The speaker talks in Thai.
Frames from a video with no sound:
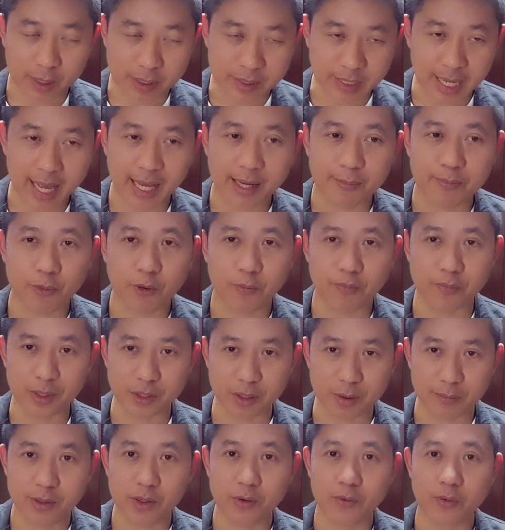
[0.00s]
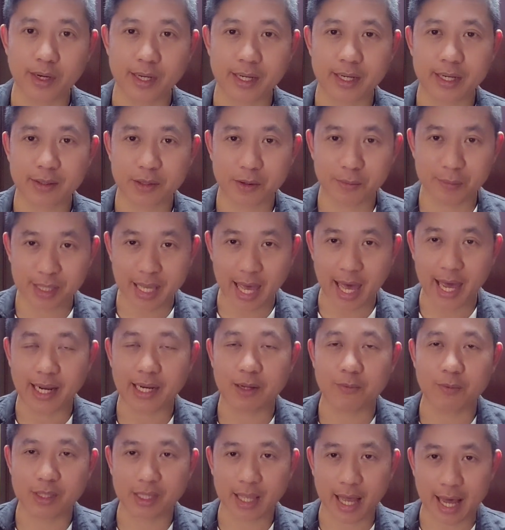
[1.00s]
พอสร้างปุ๊บเดี๋ยวต้องมาดูอีกนะต้องแยก
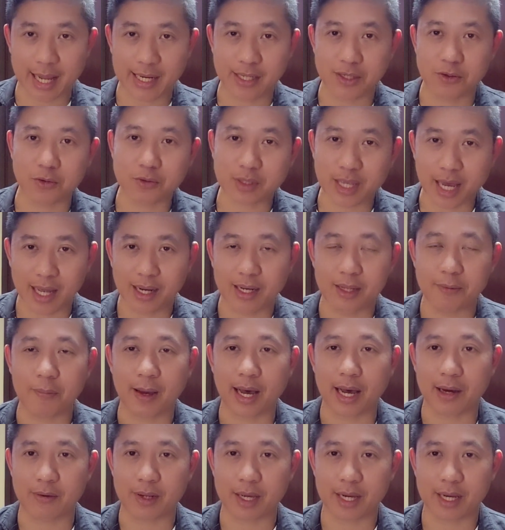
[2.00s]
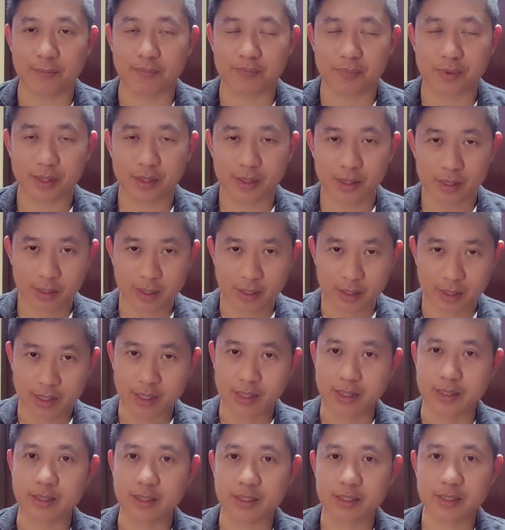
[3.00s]
นะว่าทันยุคท่านหรือเปล่านะครับ
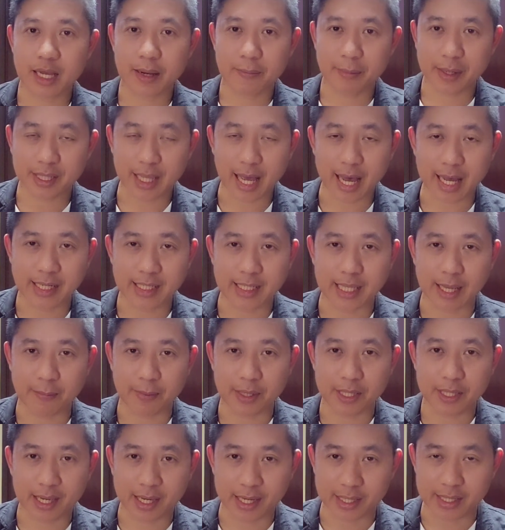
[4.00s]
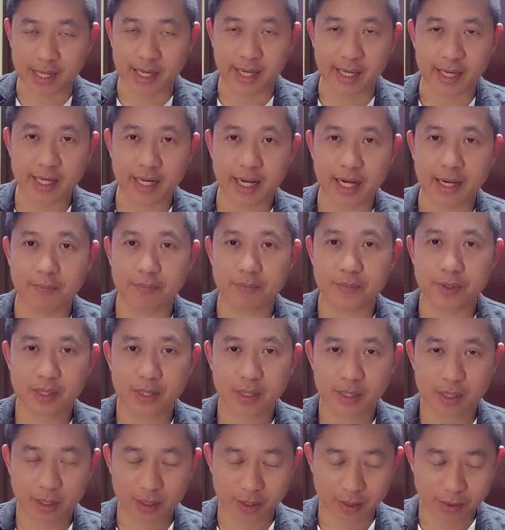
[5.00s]
หรือถ้าไม่ทันแต่พิธีดีนะครับ
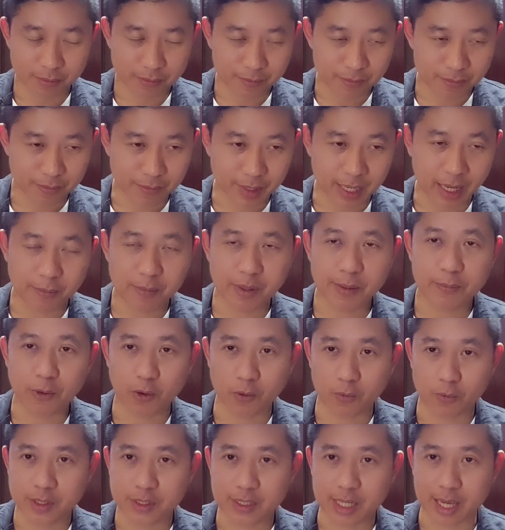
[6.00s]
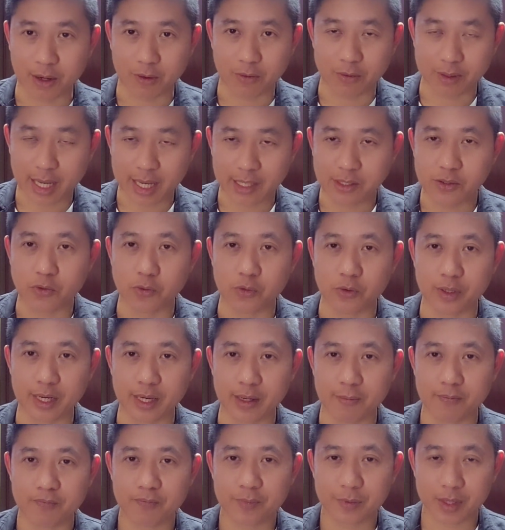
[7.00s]
แล้วมีผงวิเศษของท่านอยู่
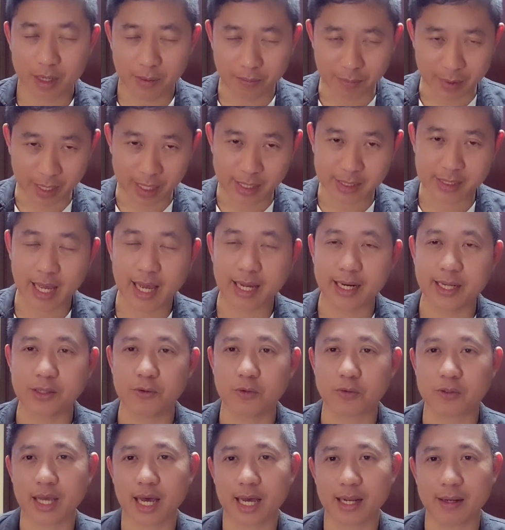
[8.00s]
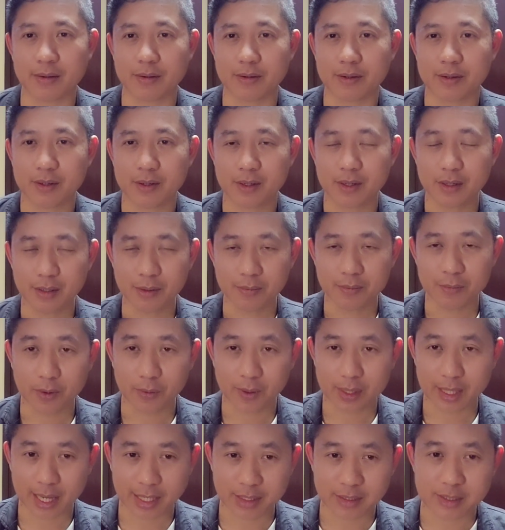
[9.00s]
เนี่ยก็เหมือนกับสร้างในยุคท่าน เพ
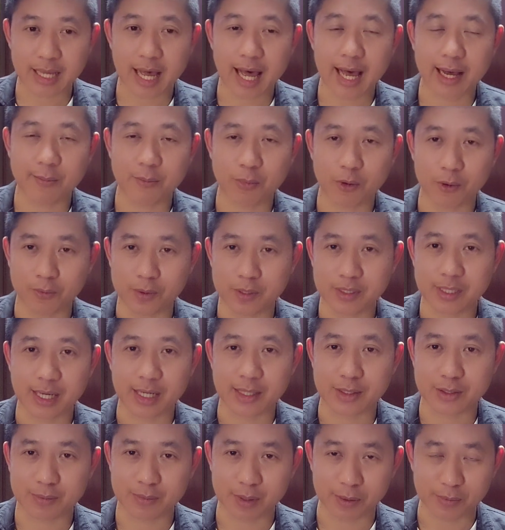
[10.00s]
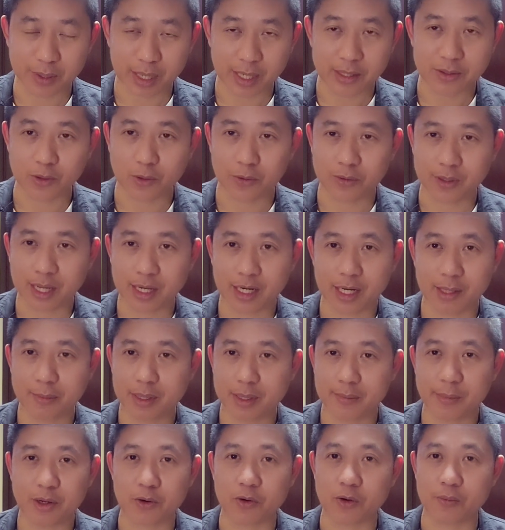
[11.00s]
ราะว่าท่านสร้างผงวิเศษสมเด็จพระจันโตท่านก็
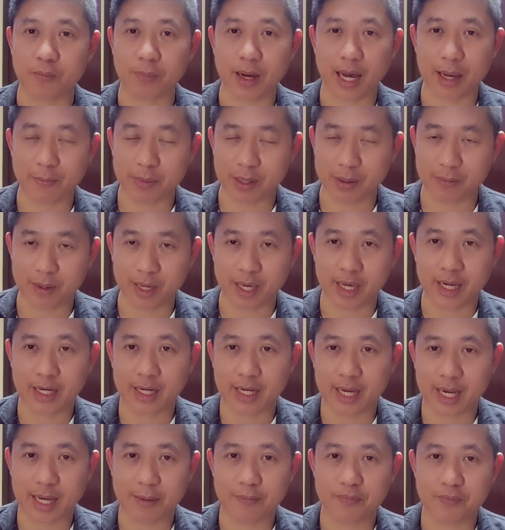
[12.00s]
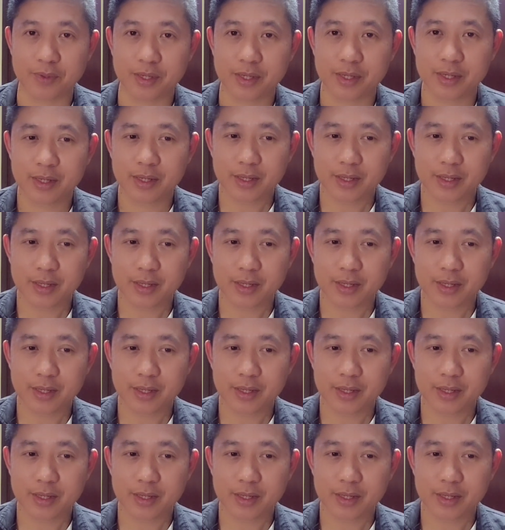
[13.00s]
ไม่ได้มากดพระพิมพ์เองนะครับ